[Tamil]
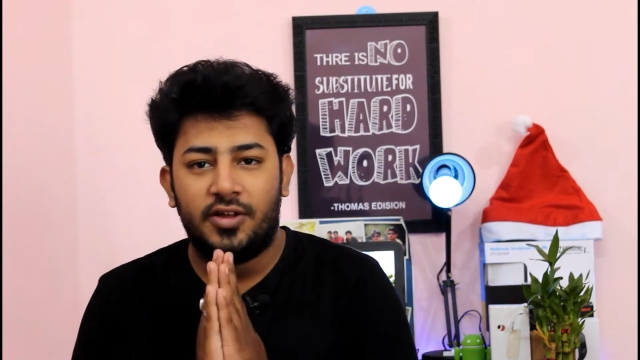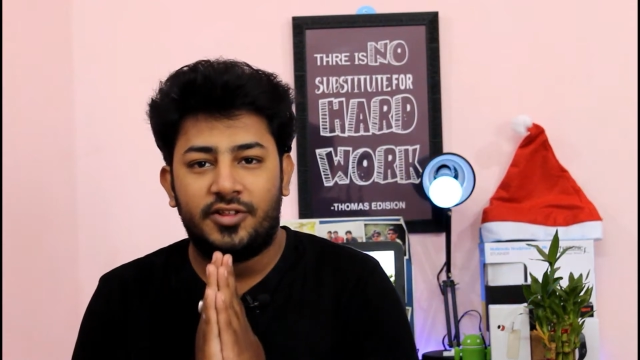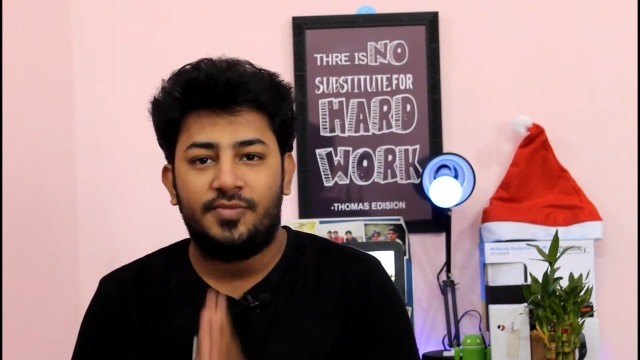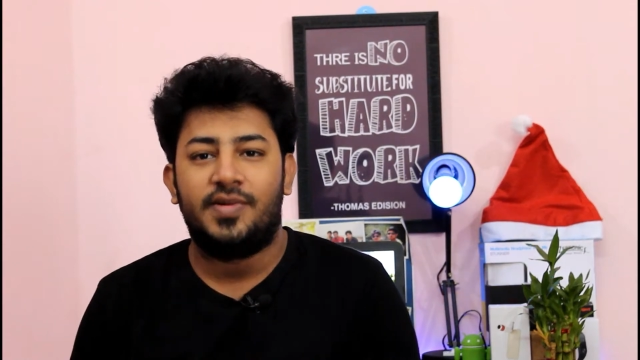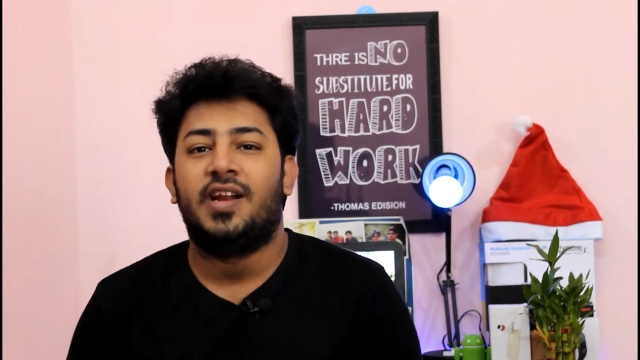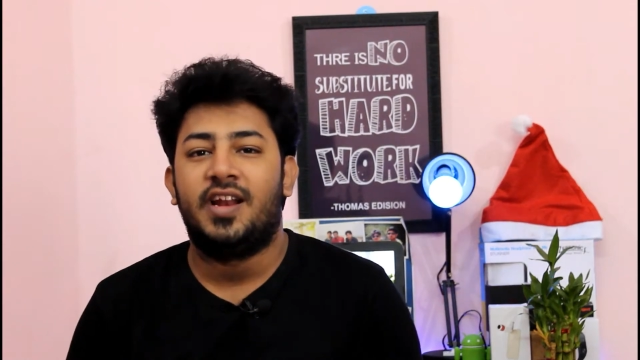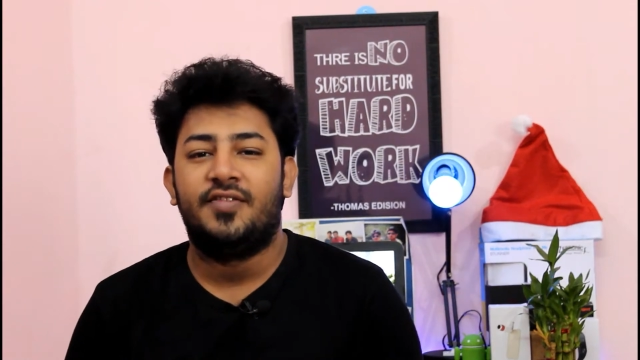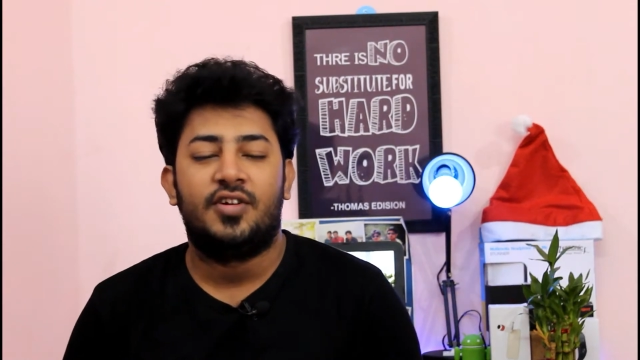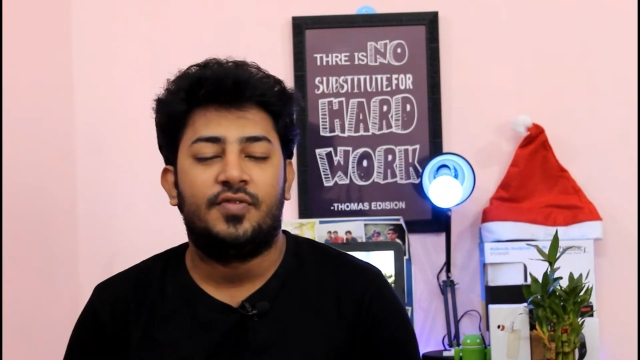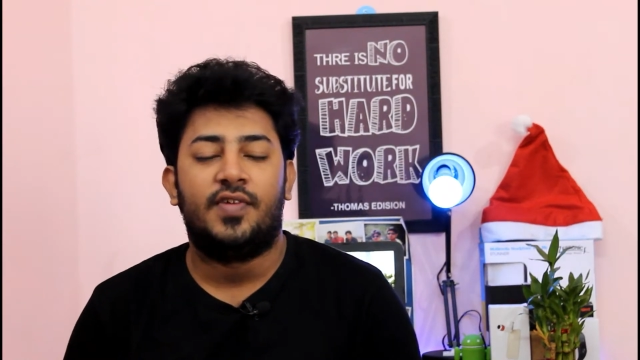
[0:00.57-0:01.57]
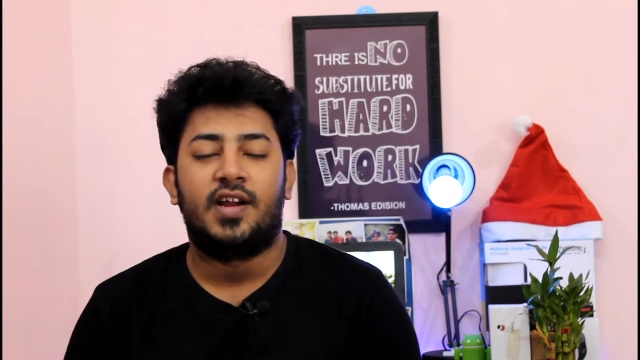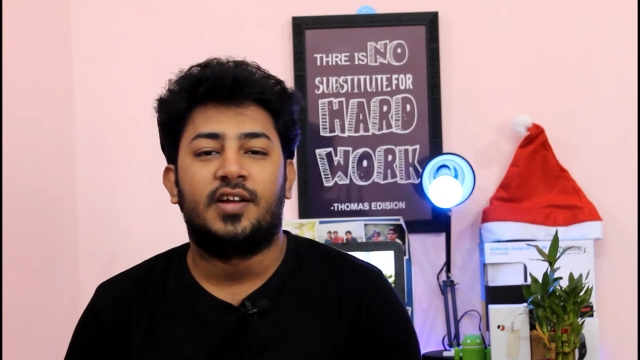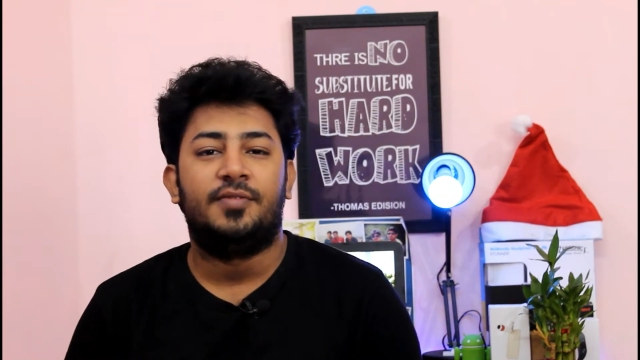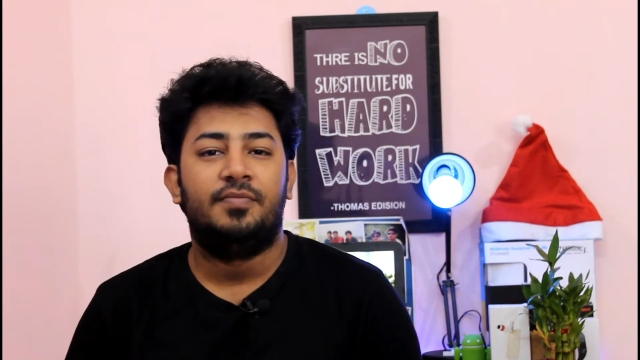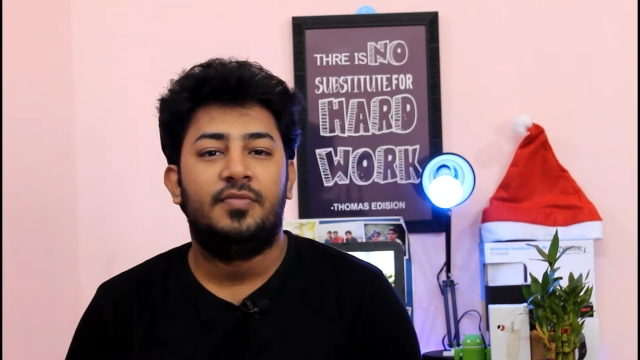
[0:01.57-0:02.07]
உலகத்தமிழ் மக்கள் அனைவருக்கும்
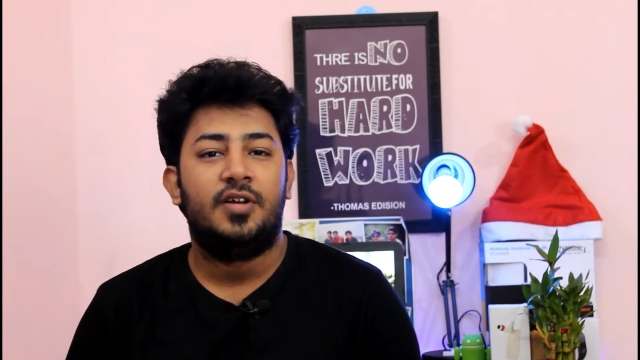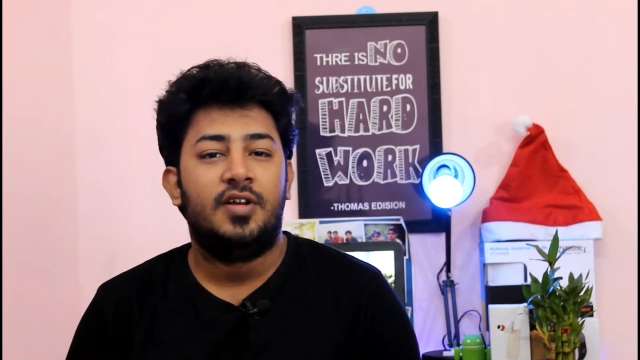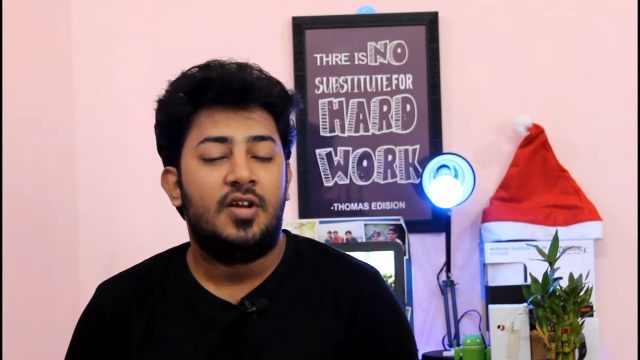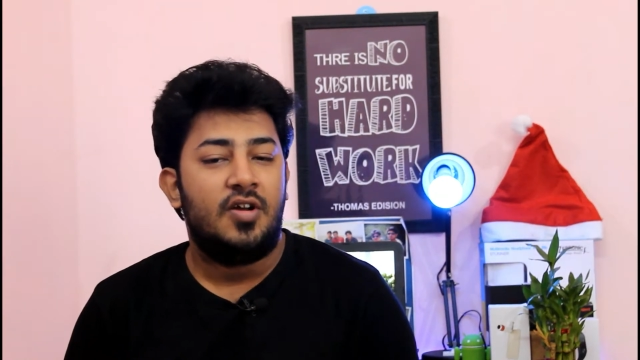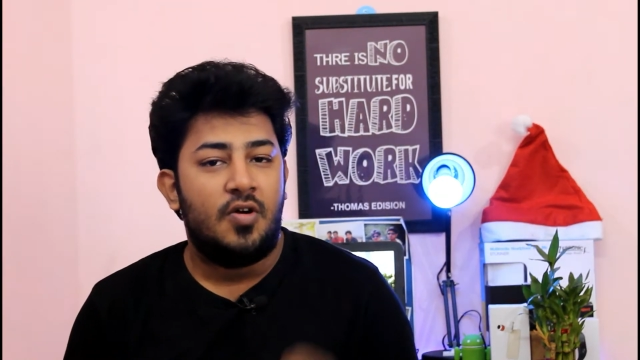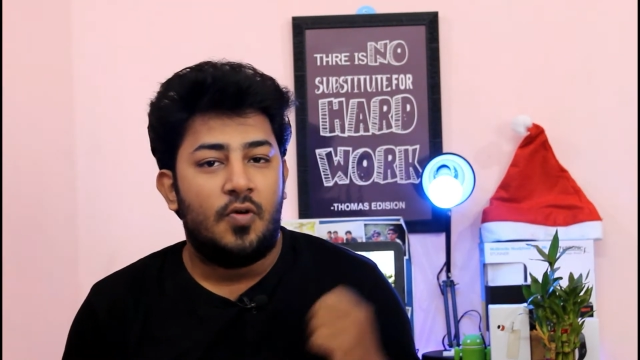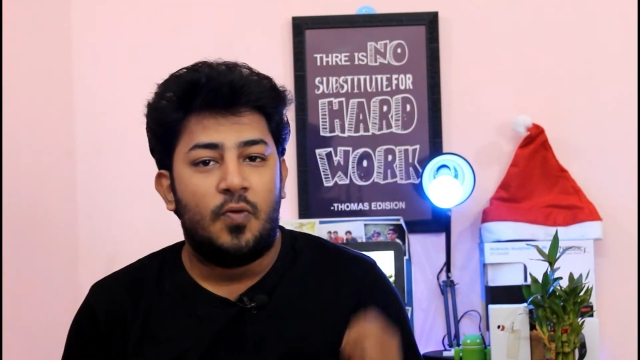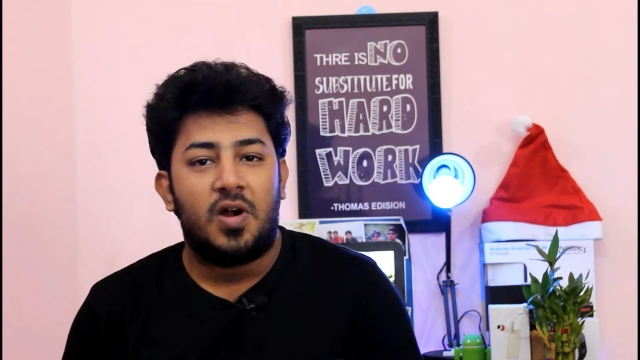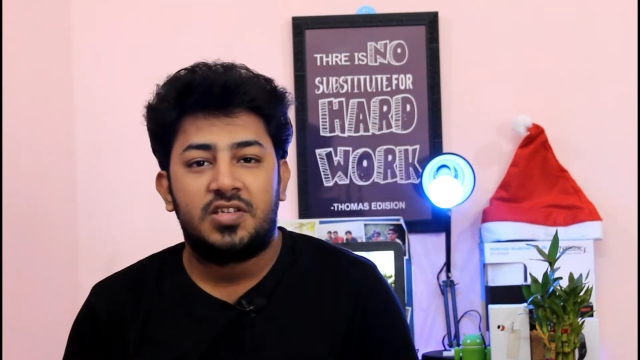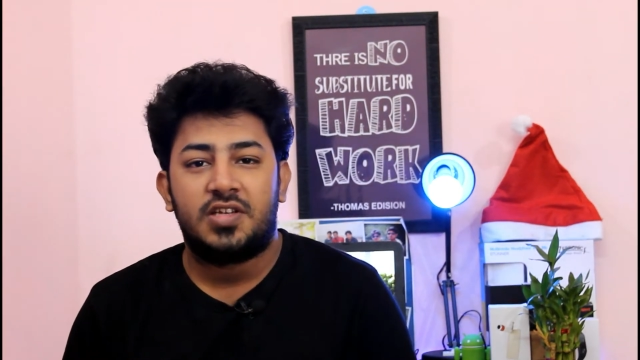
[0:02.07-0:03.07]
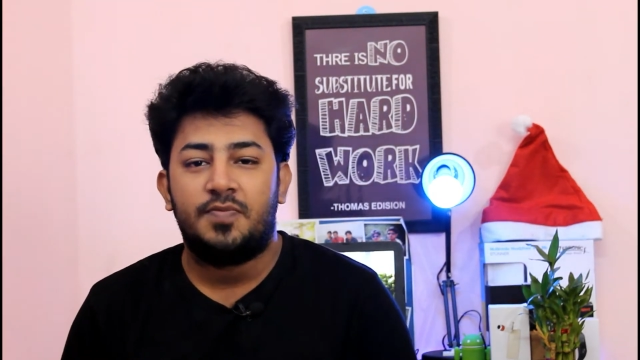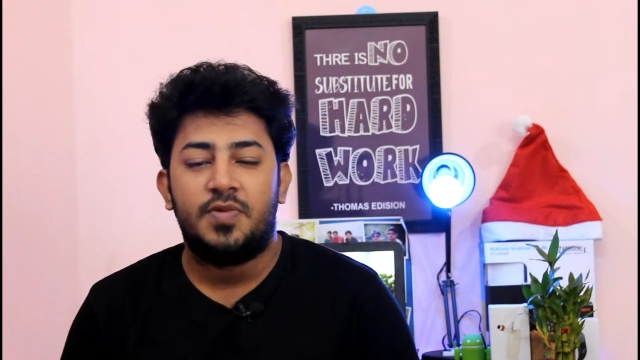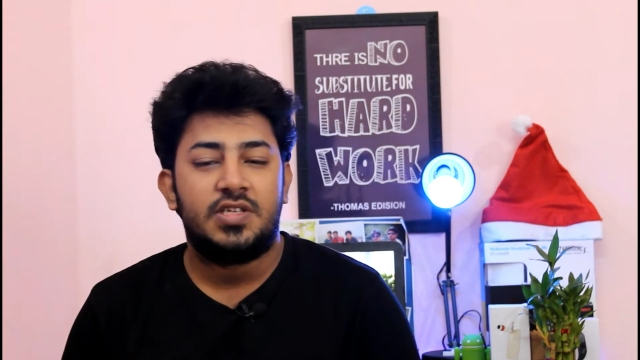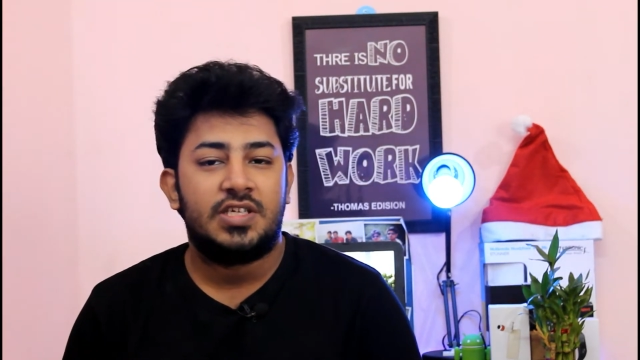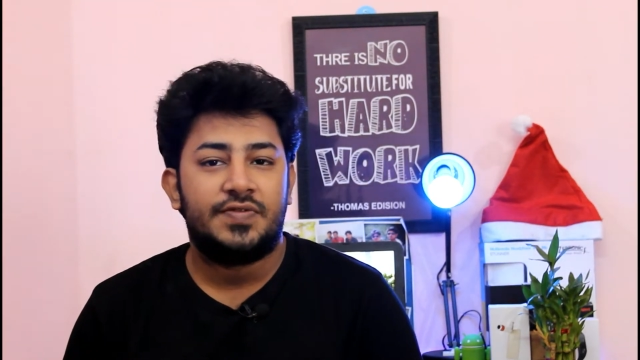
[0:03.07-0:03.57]
வணக்கம்
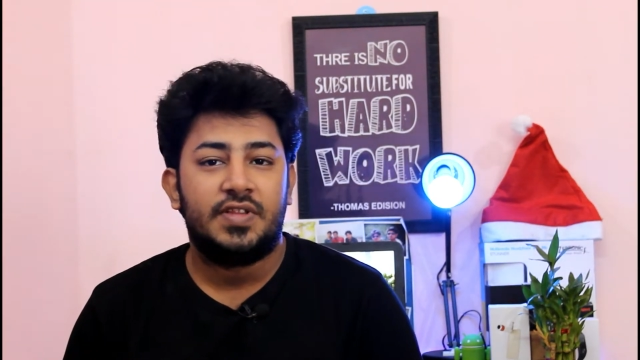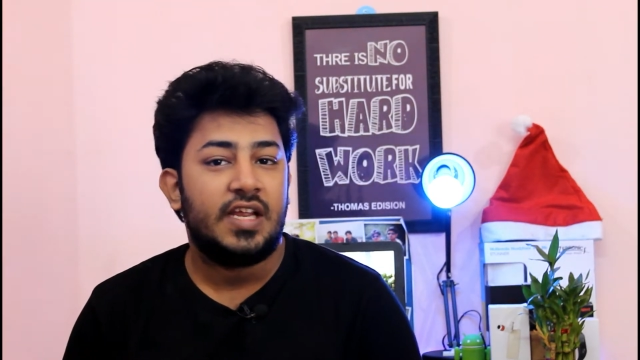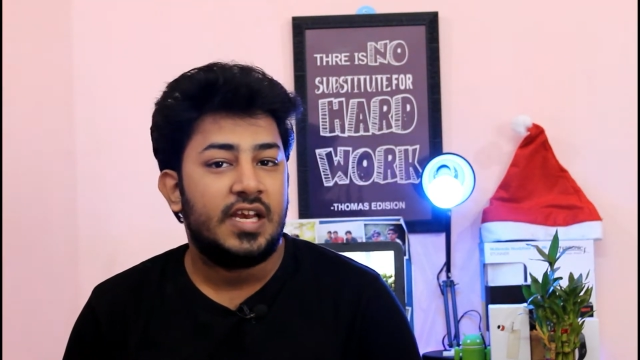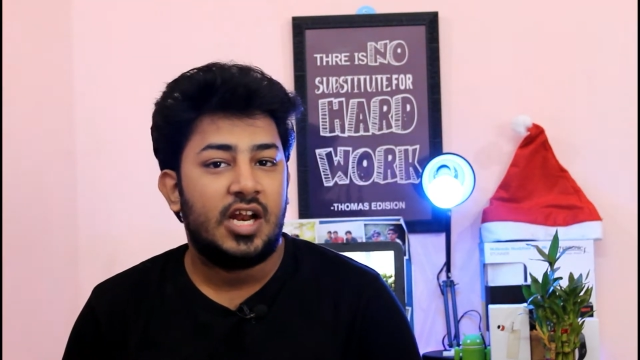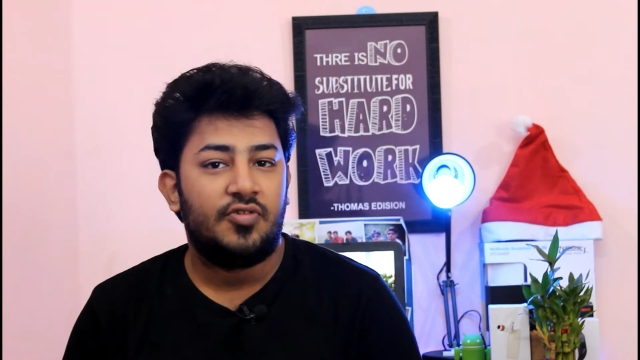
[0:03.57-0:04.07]
வாட்ஸ்அப் பிஸ்னஸ் வந்து